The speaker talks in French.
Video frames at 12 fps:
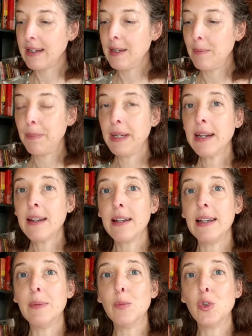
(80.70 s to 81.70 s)
Il
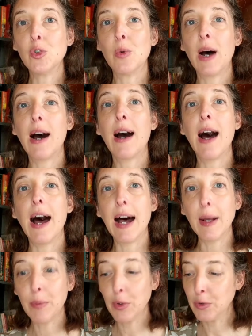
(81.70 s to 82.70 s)
pique les mouchoirs
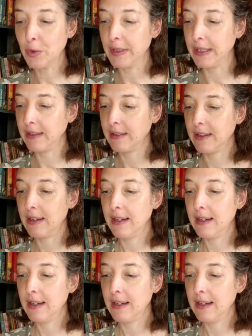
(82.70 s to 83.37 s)
abandonnés,